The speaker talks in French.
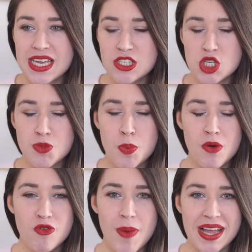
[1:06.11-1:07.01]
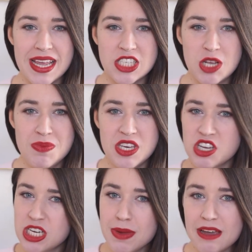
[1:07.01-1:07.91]
qu'est-ce que je peux pas vous partager, puis
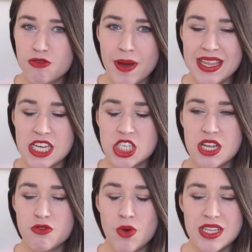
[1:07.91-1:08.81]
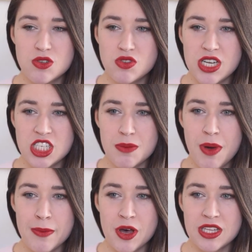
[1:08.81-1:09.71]
que j'aimerais vous partager des fois des sujets que j'ai
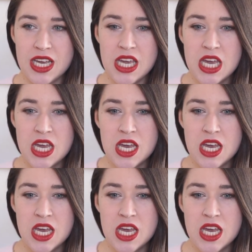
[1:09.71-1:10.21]
pas abordés.